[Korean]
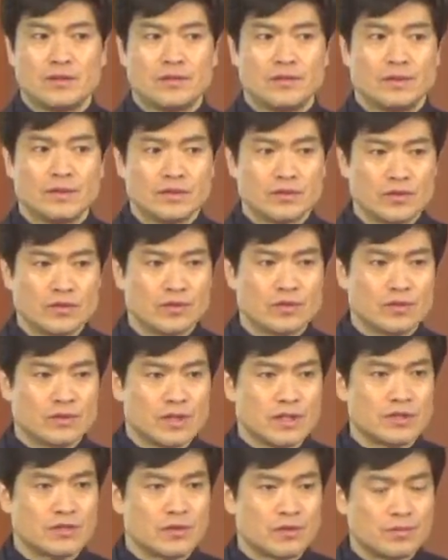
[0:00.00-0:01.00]
원숭이도
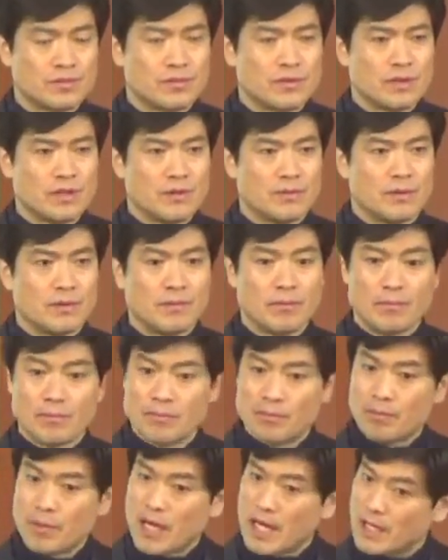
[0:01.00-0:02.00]
제주를 부르려면
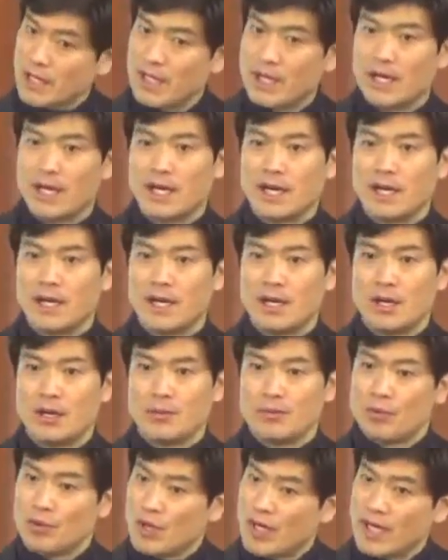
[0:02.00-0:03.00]
봐야,
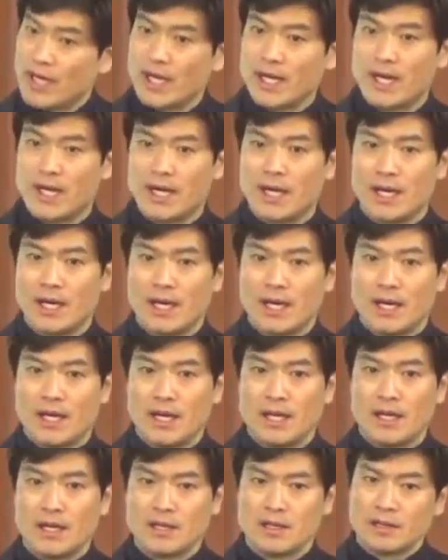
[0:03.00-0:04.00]
보아야,
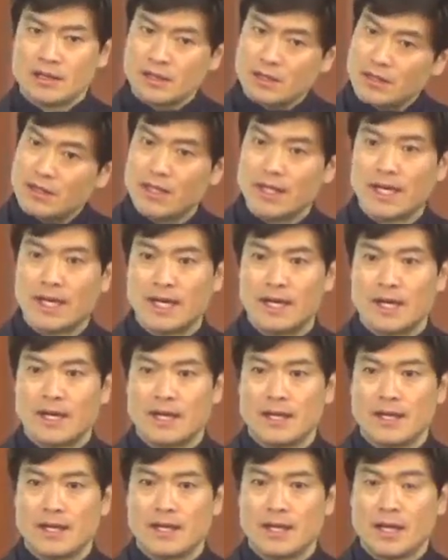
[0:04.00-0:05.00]
들어야
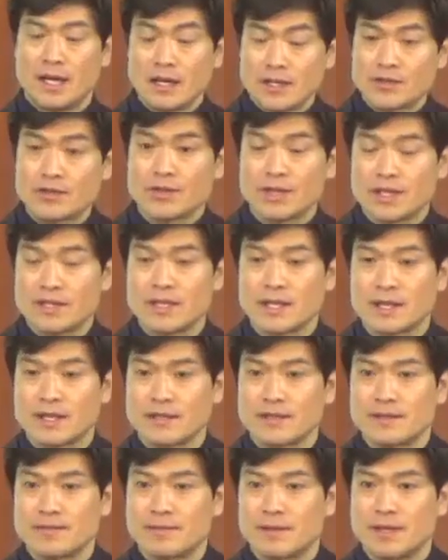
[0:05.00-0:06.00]
할 수가 있지
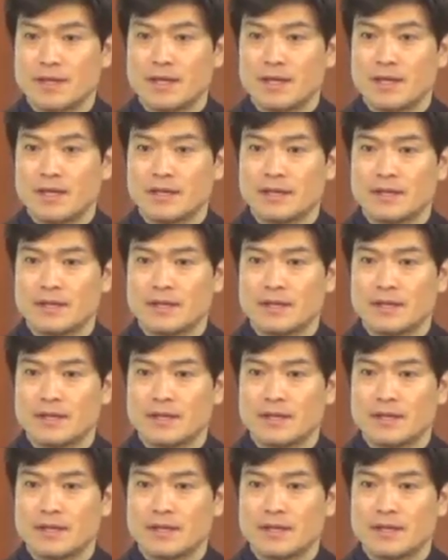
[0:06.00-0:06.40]
않겠습니까?